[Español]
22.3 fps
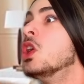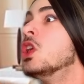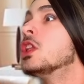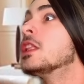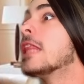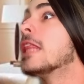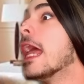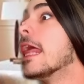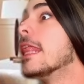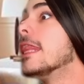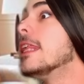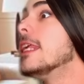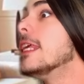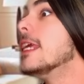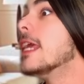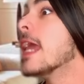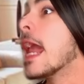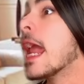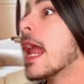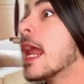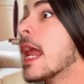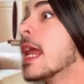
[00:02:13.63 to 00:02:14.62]
Te
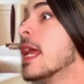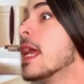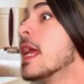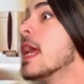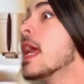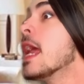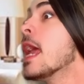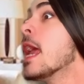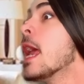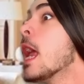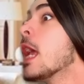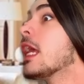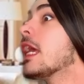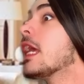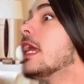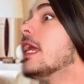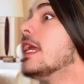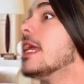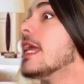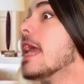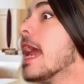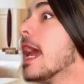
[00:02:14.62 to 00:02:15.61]
dije,
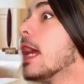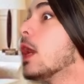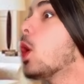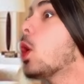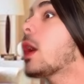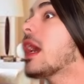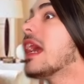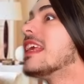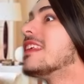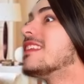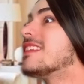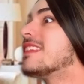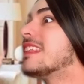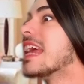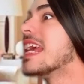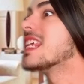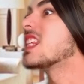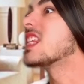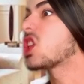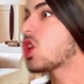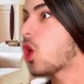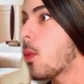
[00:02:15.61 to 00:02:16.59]
quiero que
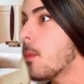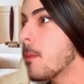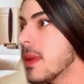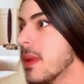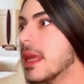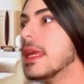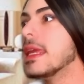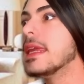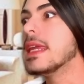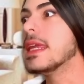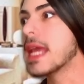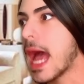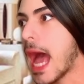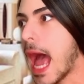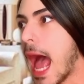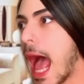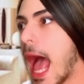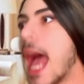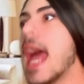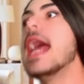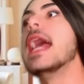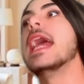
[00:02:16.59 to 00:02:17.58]
estés con mi
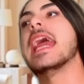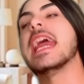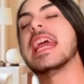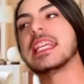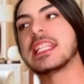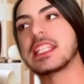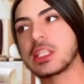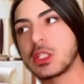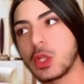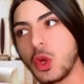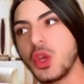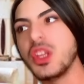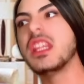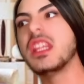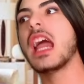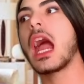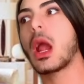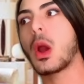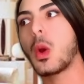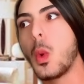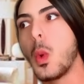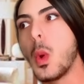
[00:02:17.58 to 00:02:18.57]
hija. Estoy de
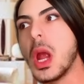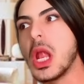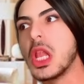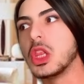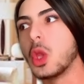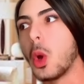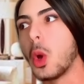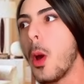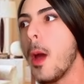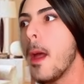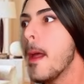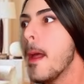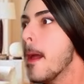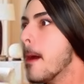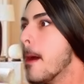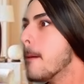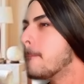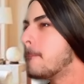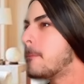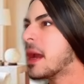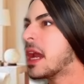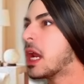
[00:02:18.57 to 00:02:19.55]
acuerdo.
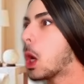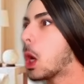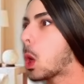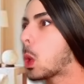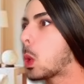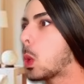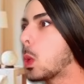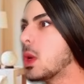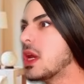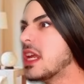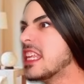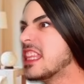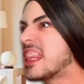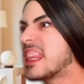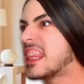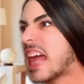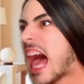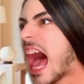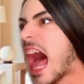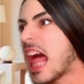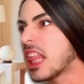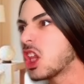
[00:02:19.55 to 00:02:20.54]
Pero
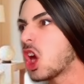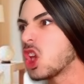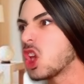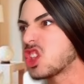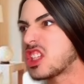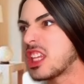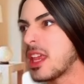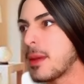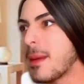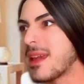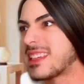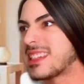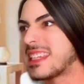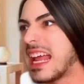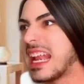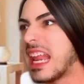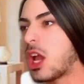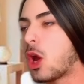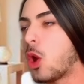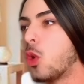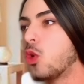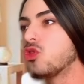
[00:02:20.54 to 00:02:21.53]
cuidado si me
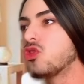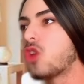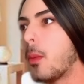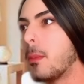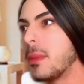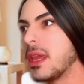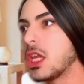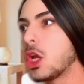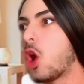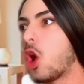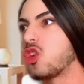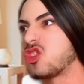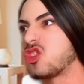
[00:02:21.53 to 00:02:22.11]
sale con un domingo